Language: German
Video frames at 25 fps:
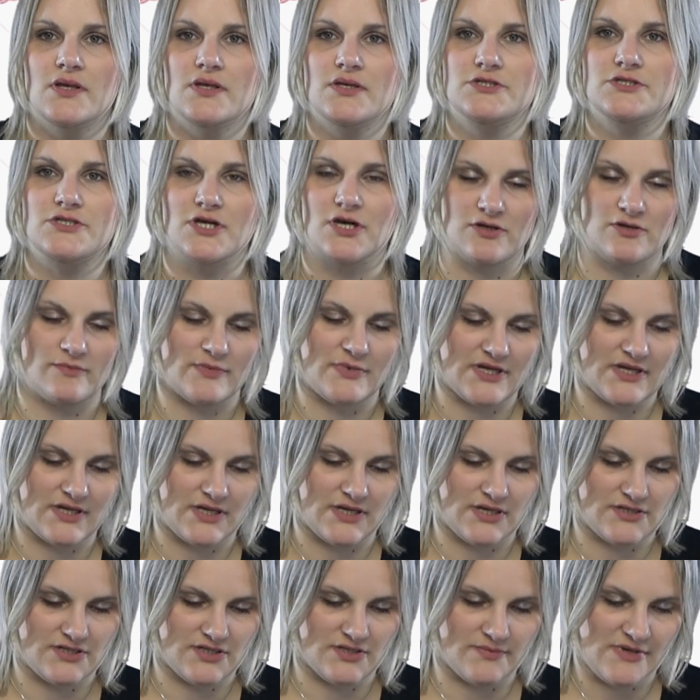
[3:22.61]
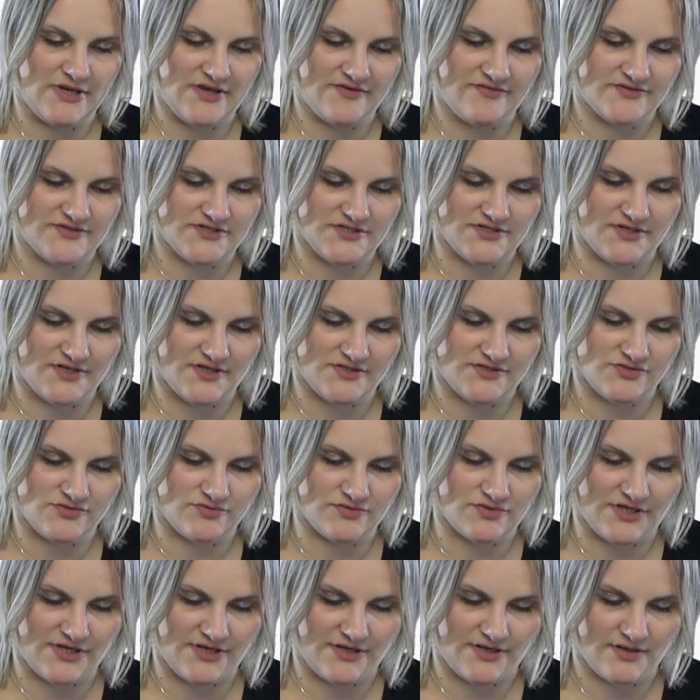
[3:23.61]
Ich schaue nochmal gerade hier im Heftchen
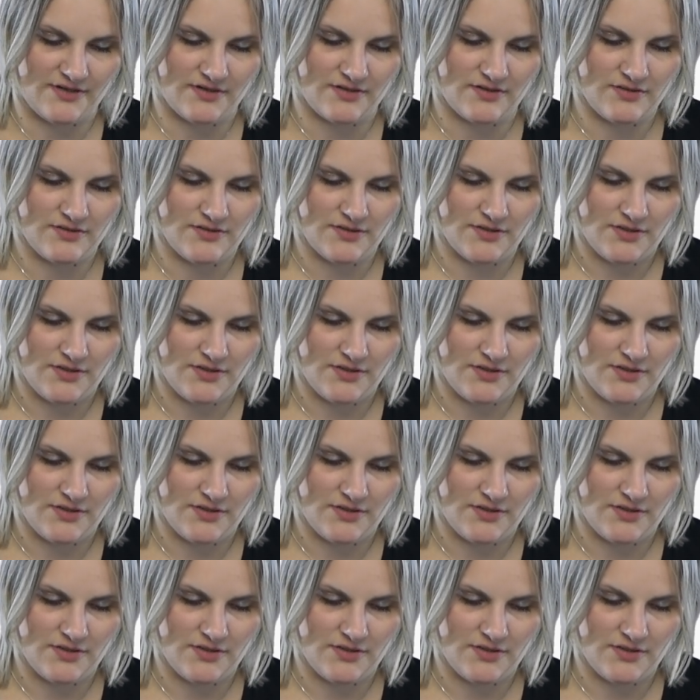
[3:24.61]
dazu nach.